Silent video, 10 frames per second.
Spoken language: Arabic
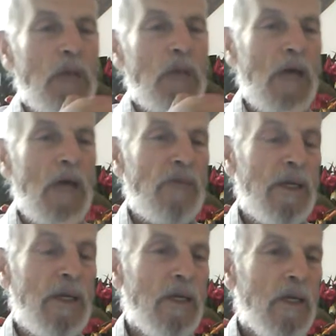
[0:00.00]

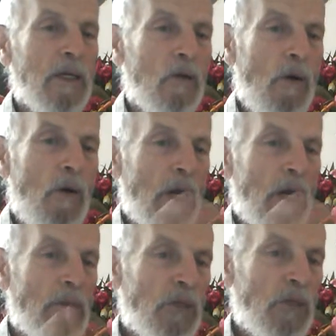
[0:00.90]
بالخفي وهو
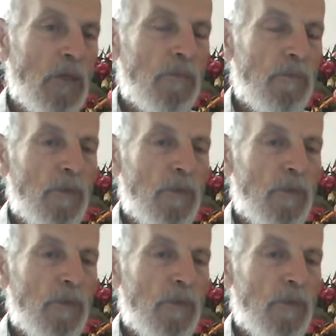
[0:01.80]
علم الجن